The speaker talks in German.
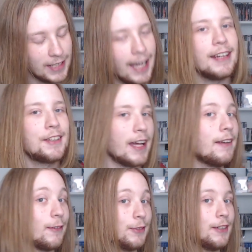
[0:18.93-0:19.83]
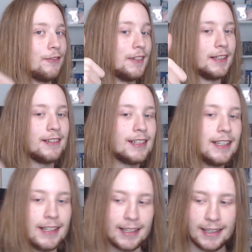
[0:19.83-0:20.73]
Geile Zeit auf jeden Fall.
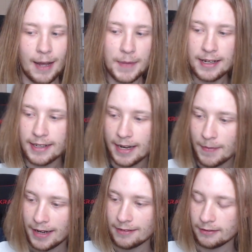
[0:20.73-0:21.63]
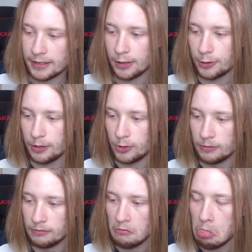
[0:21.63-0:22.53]
Gab der Internetmann, genau genommen
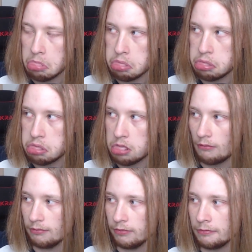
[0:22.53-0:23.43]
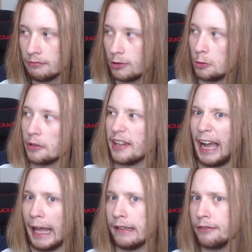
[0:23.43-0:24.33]
um kurz nach
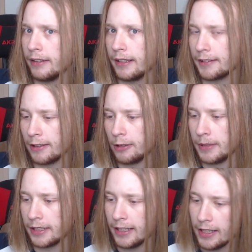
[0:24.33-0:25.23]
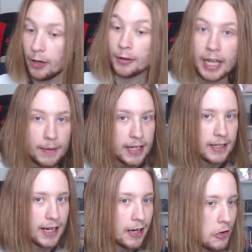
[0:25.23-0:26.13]
elf war das, glaube ich, und habe mein
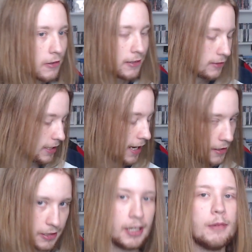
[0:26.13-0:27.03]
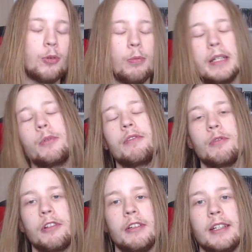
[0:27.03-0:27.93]
Internet angeschlossen und es hat alles problemlos
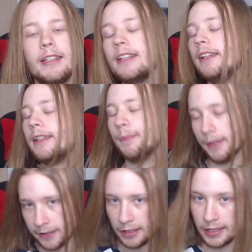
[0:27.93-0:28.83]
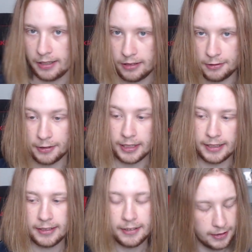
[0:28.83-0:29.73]
funktioniert. Ich bin sehr, sehr
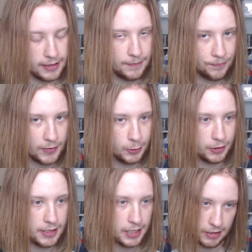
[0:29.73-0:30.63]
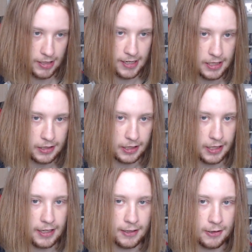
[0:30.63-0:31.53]
glücklich, ja. Und das Internet ist
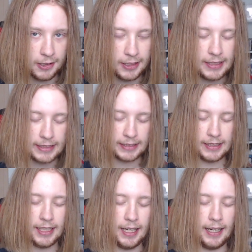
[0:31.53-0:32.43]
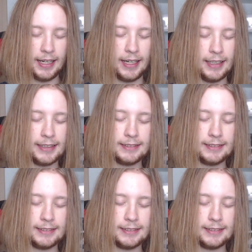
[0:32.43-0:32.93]
tatsächlich auch, ah,